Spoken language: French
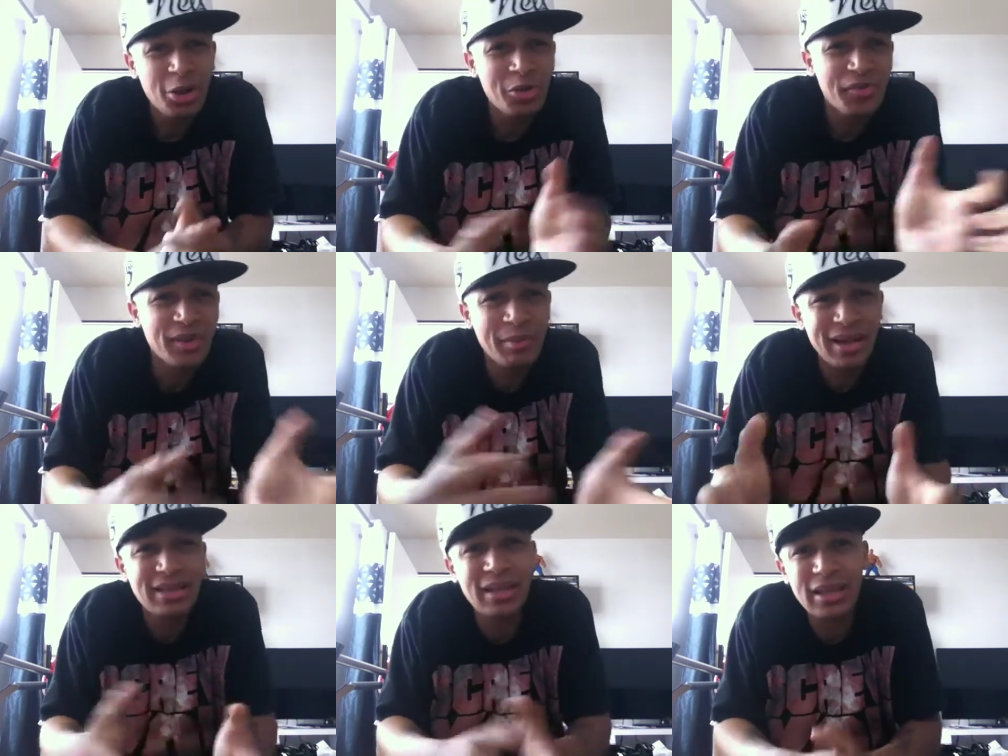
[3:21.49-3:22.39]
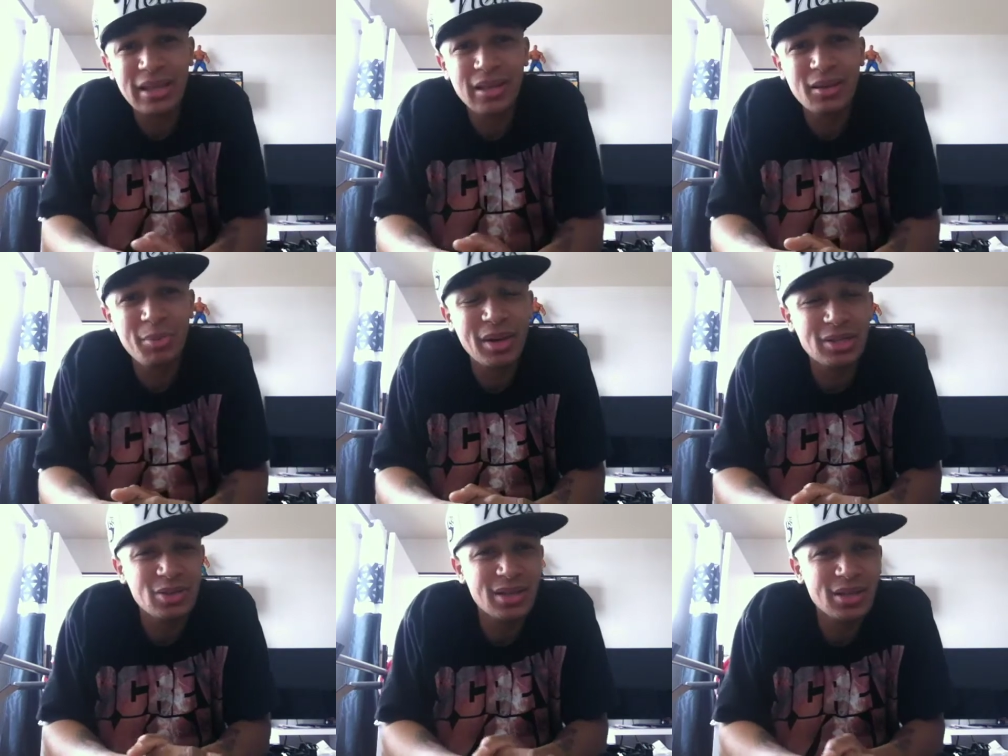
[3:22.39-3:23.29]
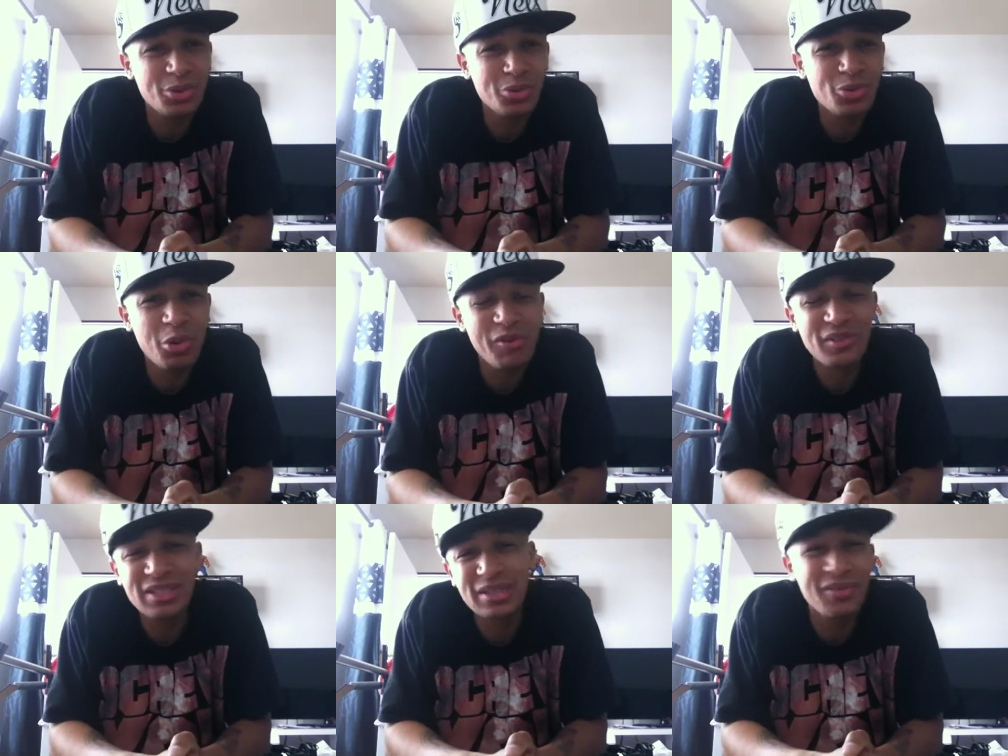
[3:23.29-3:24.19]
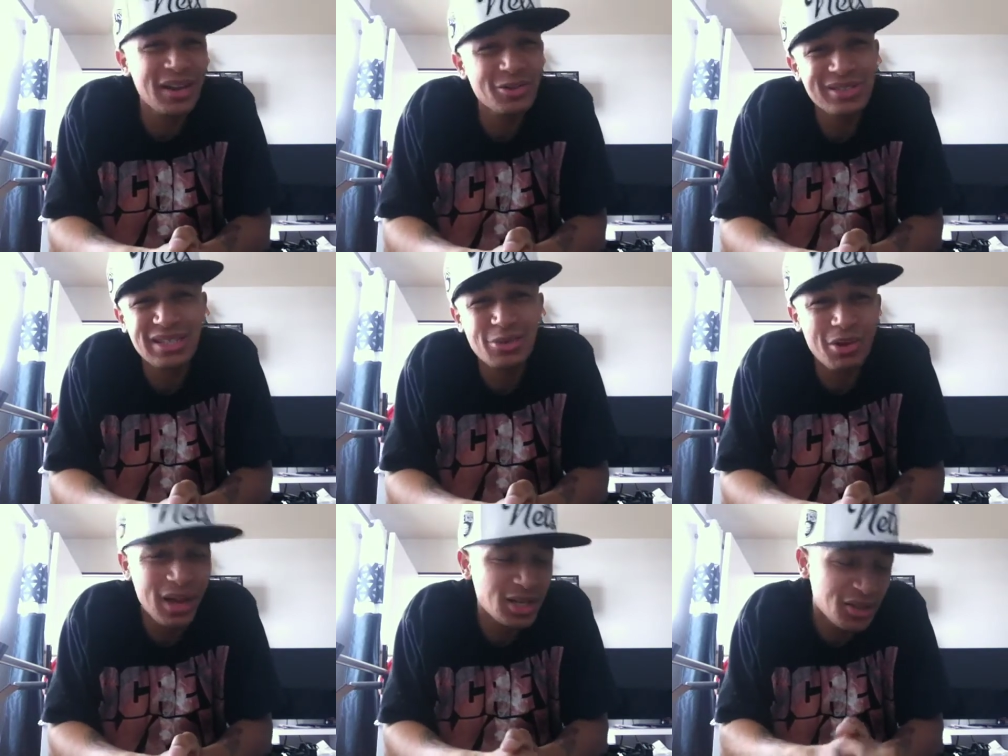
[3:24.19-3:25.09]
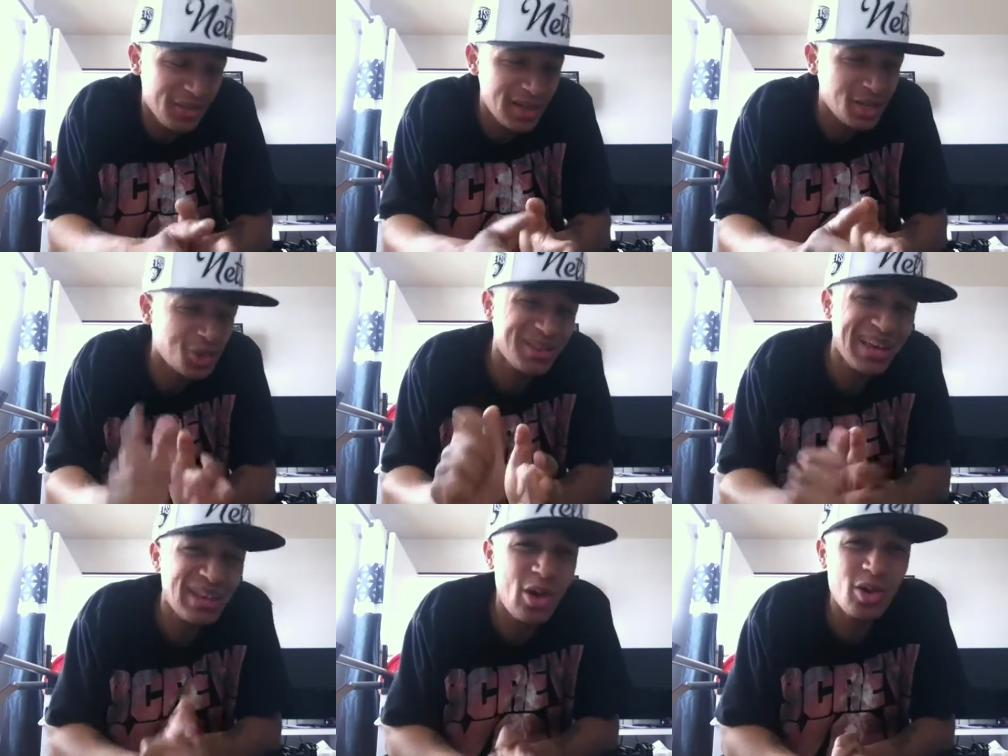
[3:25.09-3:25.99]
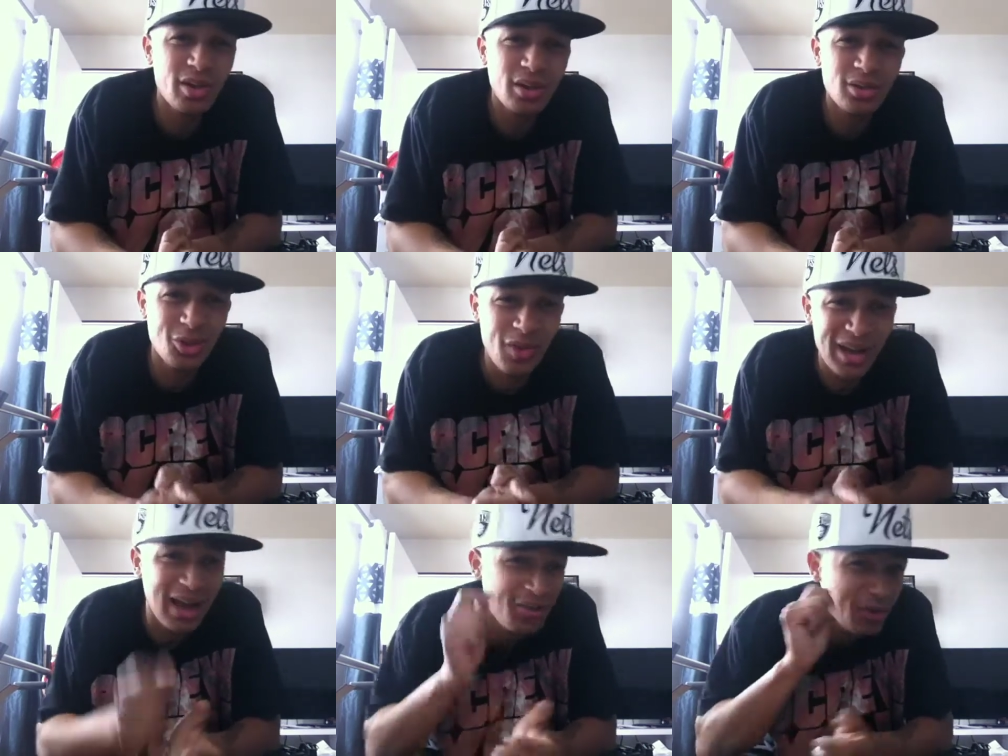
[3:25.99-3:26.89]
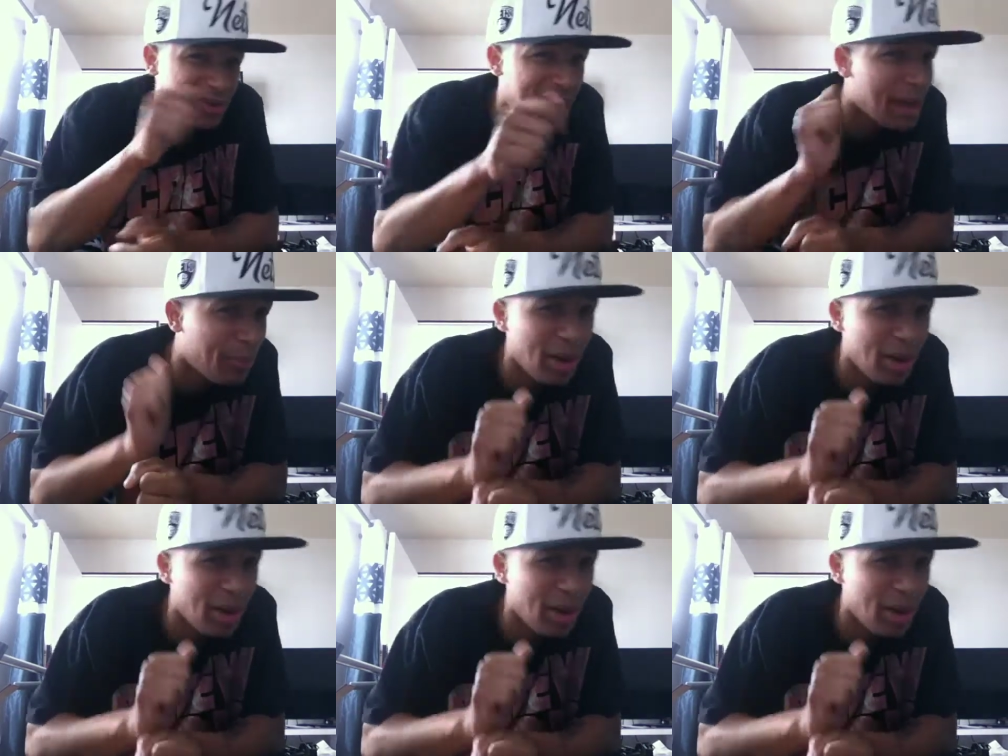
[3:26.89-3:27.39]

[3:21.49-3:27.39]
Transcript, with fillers: Le film a été présenté dans deux, trois festivals de ci, de là, je vais aller jeter un œil. Tu vois, Carventard